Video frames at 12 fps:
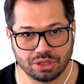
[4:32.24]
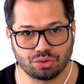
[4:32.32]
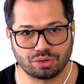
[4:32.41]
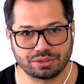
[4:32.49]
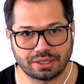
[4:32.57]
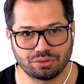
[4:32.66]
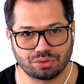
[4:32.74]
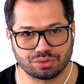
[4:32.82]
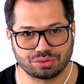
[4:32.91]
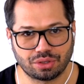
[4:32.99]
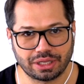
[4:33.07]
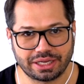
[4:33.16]

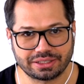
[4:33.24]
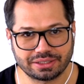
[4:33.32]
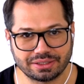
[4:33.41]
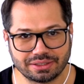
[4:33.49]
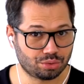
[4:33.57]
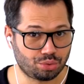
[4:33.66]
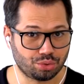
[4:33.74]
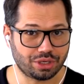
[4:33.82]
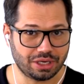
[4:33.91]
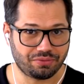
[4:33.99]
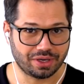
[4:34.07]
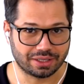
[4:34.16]
1099 dolar.
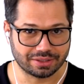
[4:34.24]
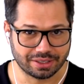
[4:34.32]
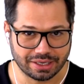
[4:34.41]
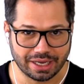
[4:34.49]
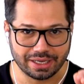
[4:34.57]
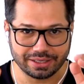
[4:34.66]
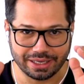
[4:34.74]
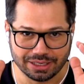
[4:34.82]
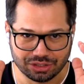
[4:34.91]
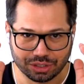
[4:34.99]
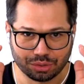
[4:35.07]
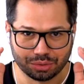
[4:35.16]
Türkiye fiyatlarına
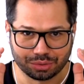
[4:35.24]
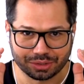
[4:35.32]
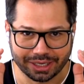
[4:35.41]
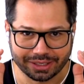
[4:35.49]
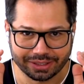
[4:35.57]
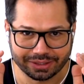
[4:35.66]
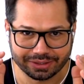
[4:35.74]
gelecek olursak